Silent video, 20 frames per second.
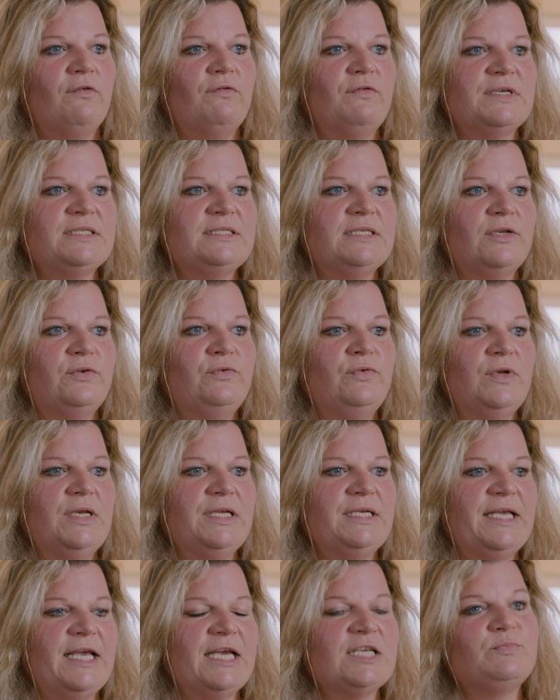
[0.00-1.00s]
was
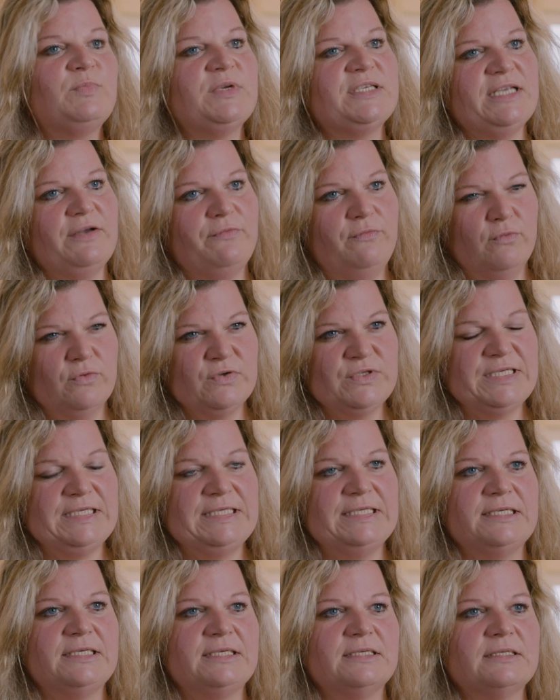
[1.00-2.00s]
natürlich erstmal sehr
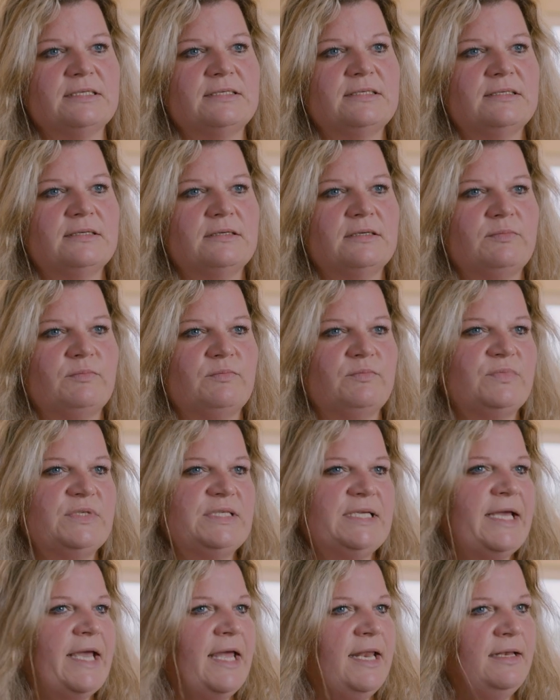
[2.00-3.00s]
vorsichtig ist. Ähm,
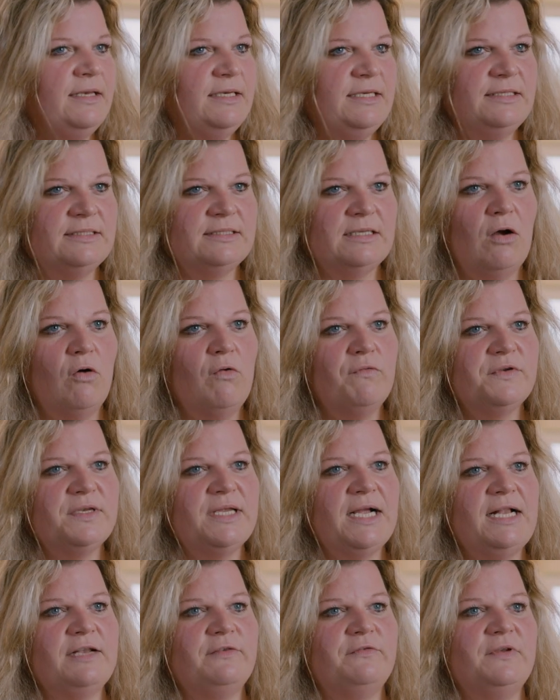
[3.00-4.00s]
sie kennen diesen
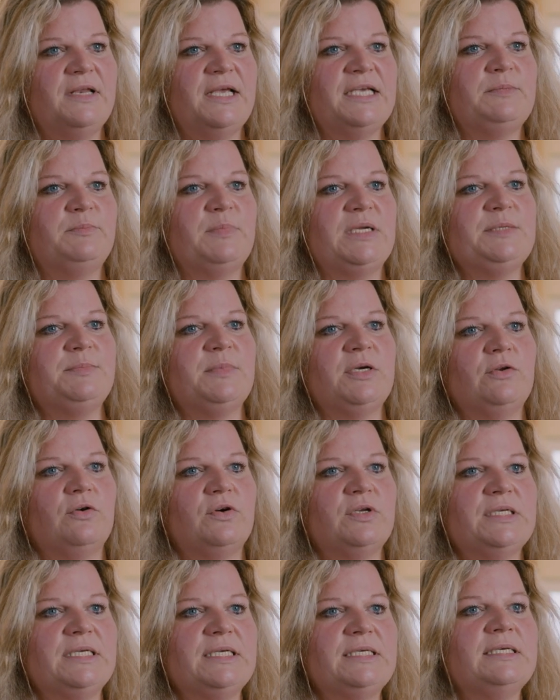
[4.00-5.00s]
Aufenthalt vielleicht manchmal
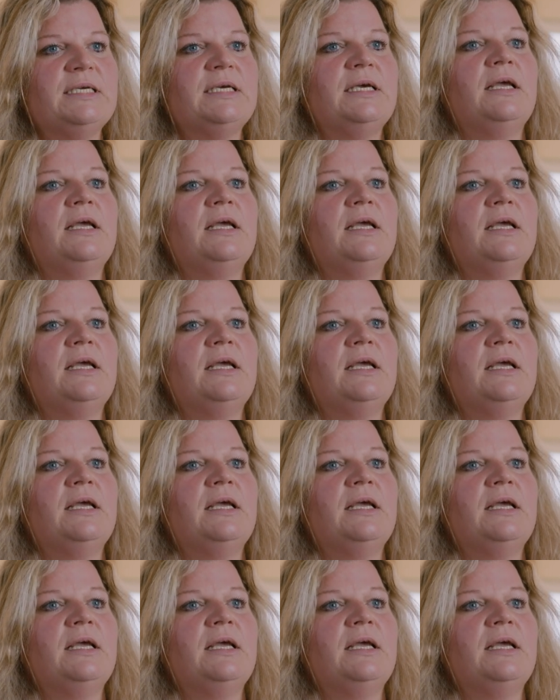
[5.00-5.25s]
noch nicht.